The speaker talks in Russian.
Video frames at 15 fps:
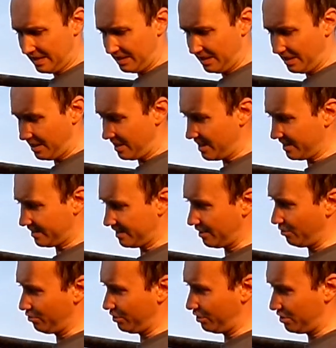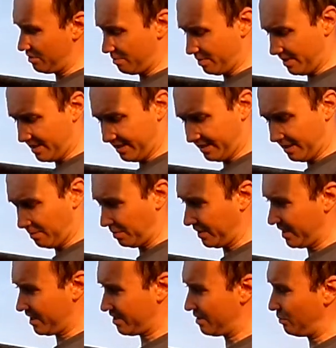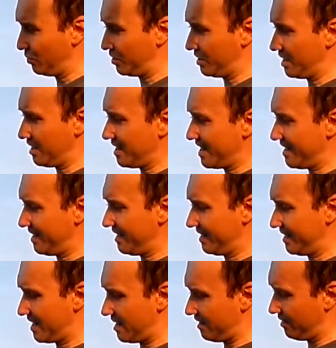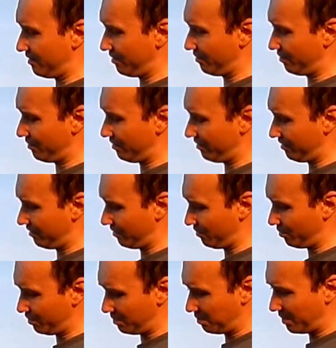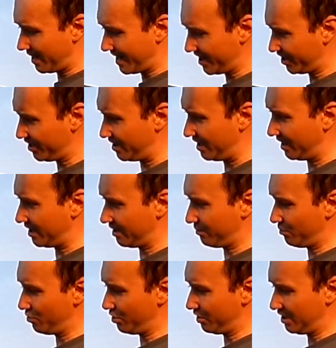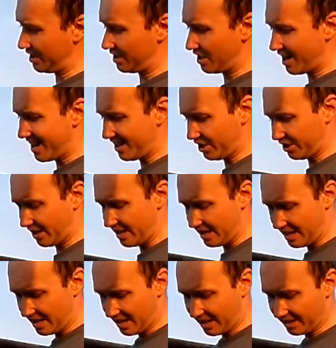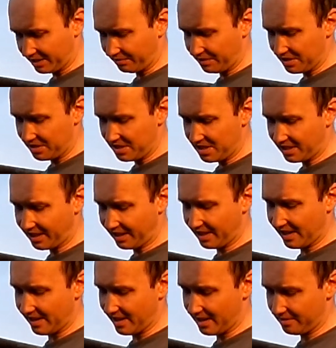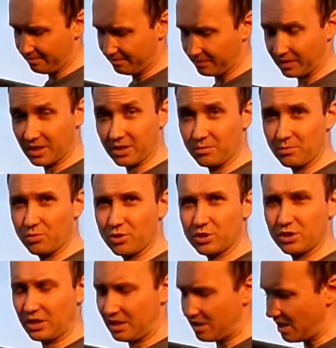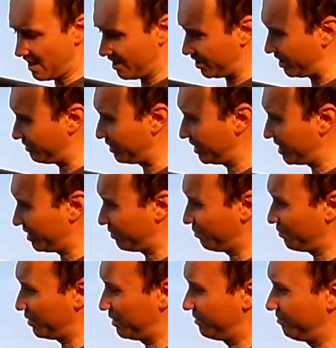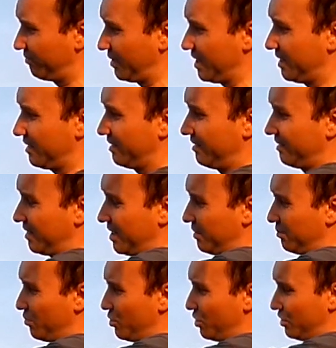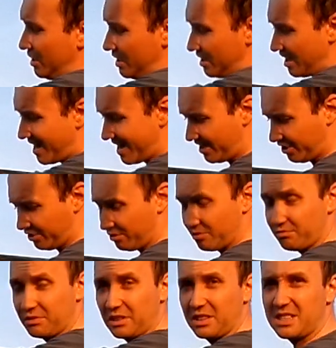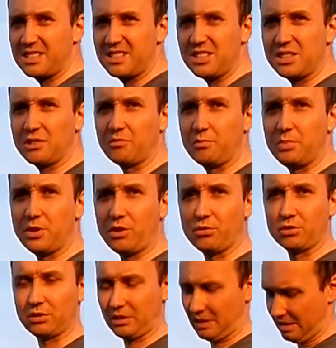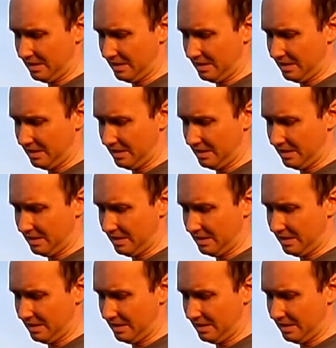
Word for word: И если очень близко. Поэтому старайтесь от башни как можно дальше отводить крылья. Как можно дальше. Вот эту вот, как, как можно дальше ее выносите вперед.